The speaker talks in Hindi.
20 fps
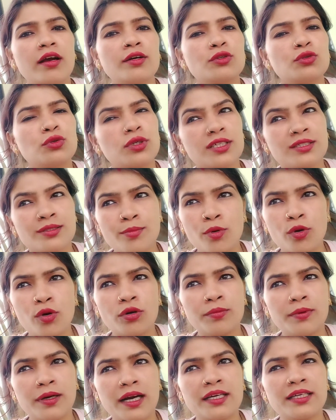छोटा सा
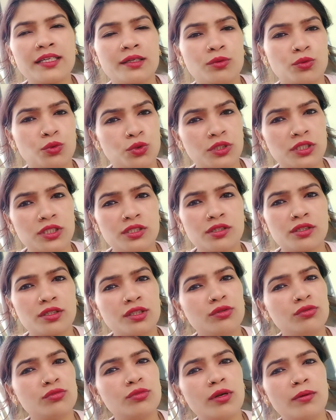ब्लॉग बनाने की कोशिश
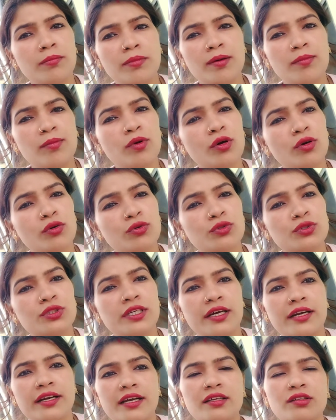करती हूँ लंबा ब्लॉग हो
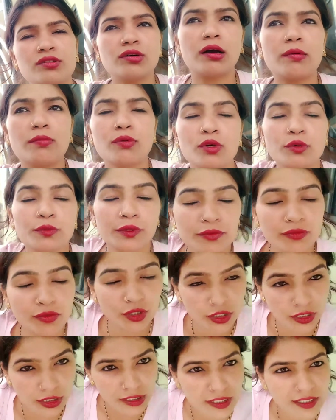जा रहा है तो आप लोग भी
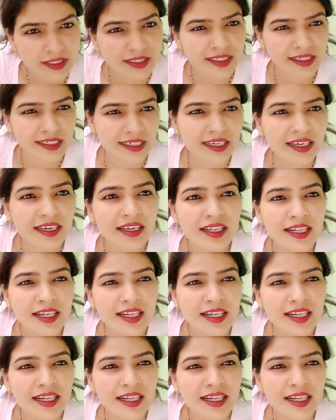वॉच नहीं करेंगे